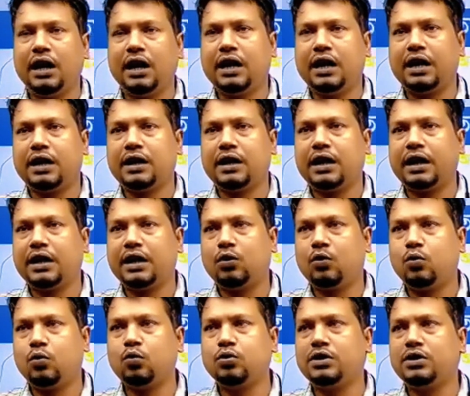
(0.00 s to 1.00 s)
আর এই
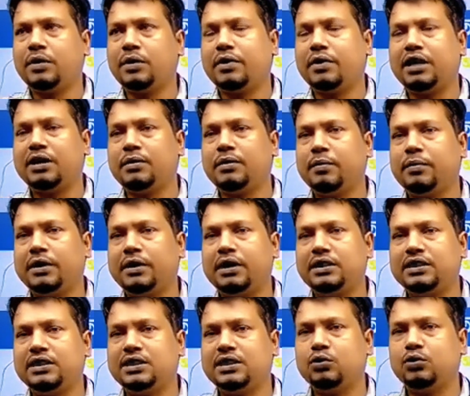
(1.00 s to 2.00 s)
কোর্সে আমরা কিভাবে
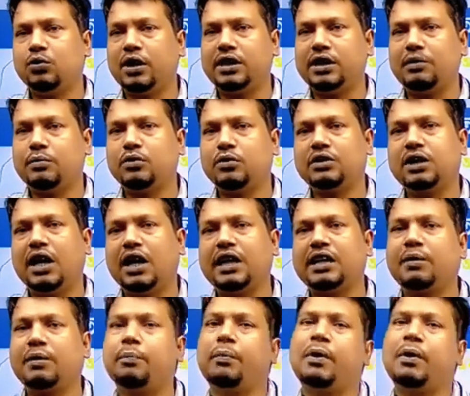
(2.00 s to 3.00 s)
জিনিসগুলো দেব তা
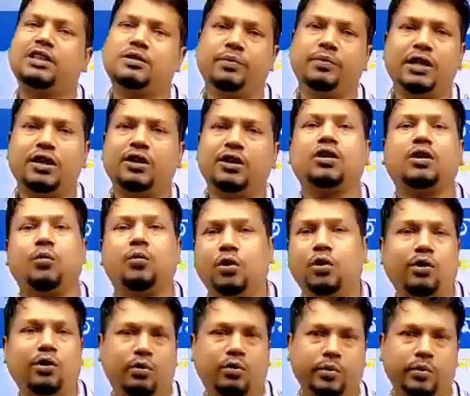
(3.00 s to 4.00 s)
নিয়ে পাঁচ মিনিট কথা
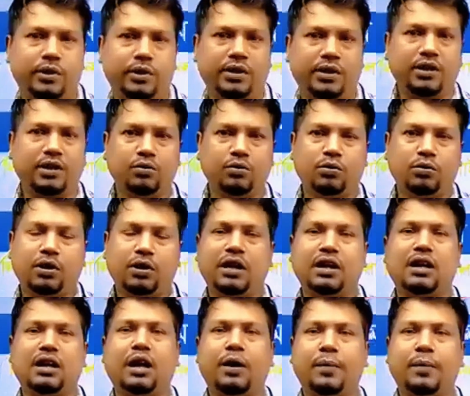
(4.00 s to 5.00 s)
বললে হবে সুতরাং
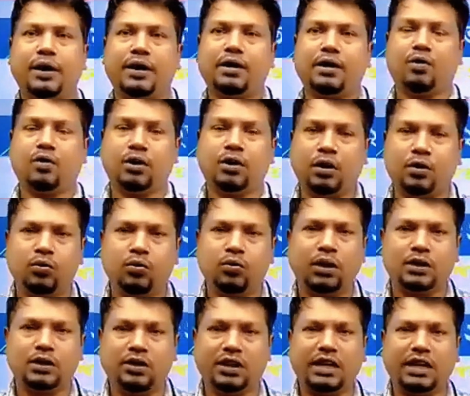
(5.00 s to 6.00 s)
আমার কথাগুলো
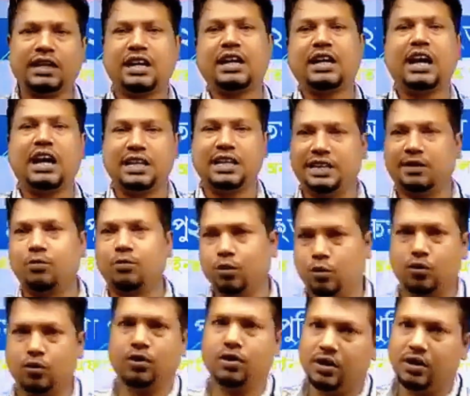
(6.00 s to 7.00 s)
আসলে একটা ক্লাসের
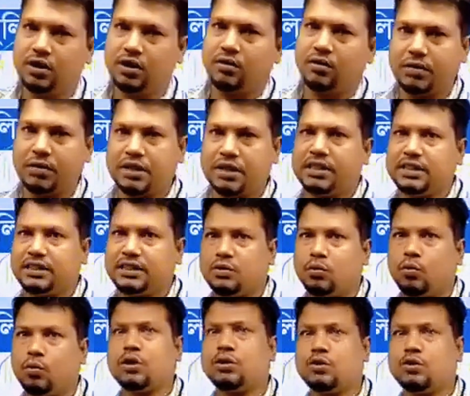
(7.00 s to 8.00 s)
মতোই মানে জাস্ট
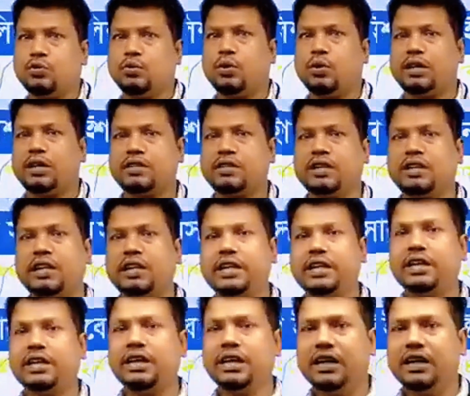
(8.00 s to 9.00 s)
হোয়াট টু ডু এক্স্যাক্টলি
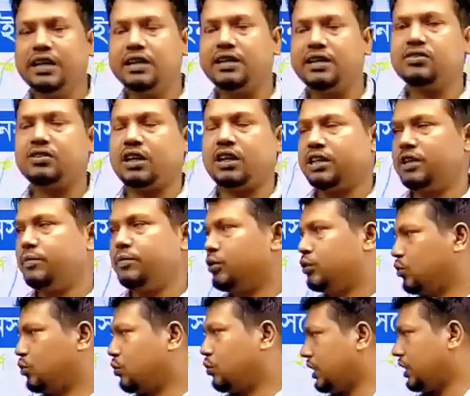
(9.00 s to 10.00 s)
ইনস্ট্রাকটিভ
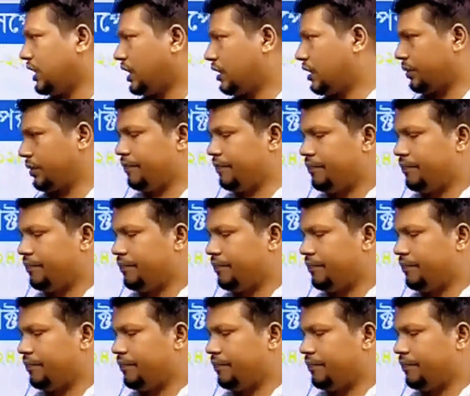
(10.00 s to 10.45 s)
কিছু কথা থাকবে